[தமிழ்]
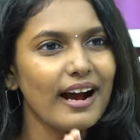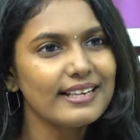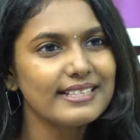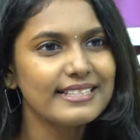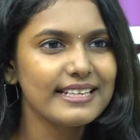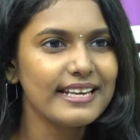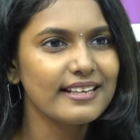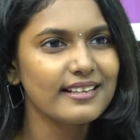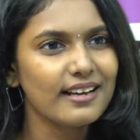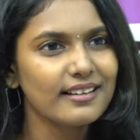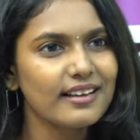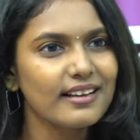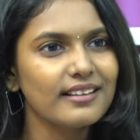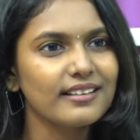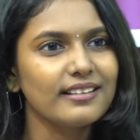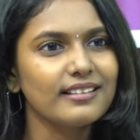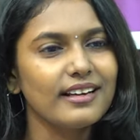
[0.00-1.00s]
ஆசையே இதாக
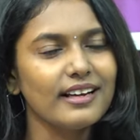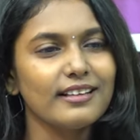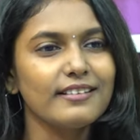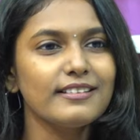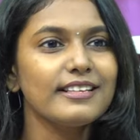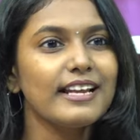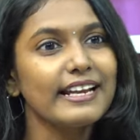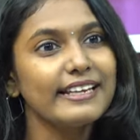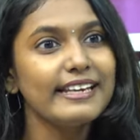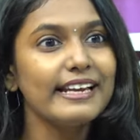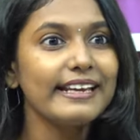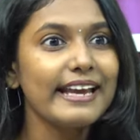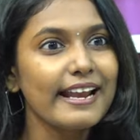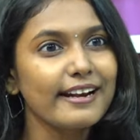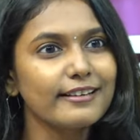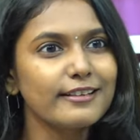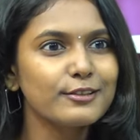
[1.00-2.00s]
தான் இருக்குது அதாவது நிறைய
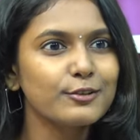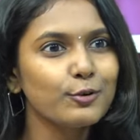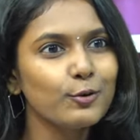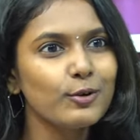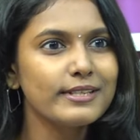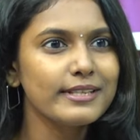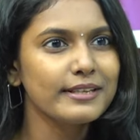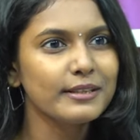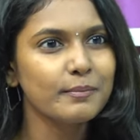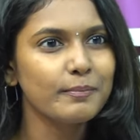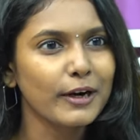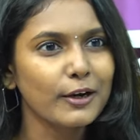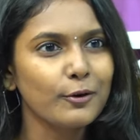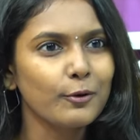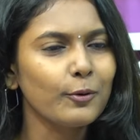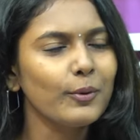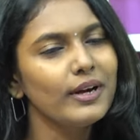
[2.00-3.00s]
கேரக்டர்ஸ் ரோல்ஸ் எடுத்து
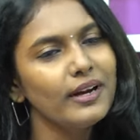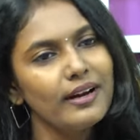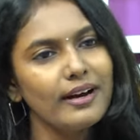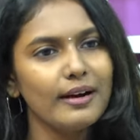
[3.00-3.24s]
பண்ணணும்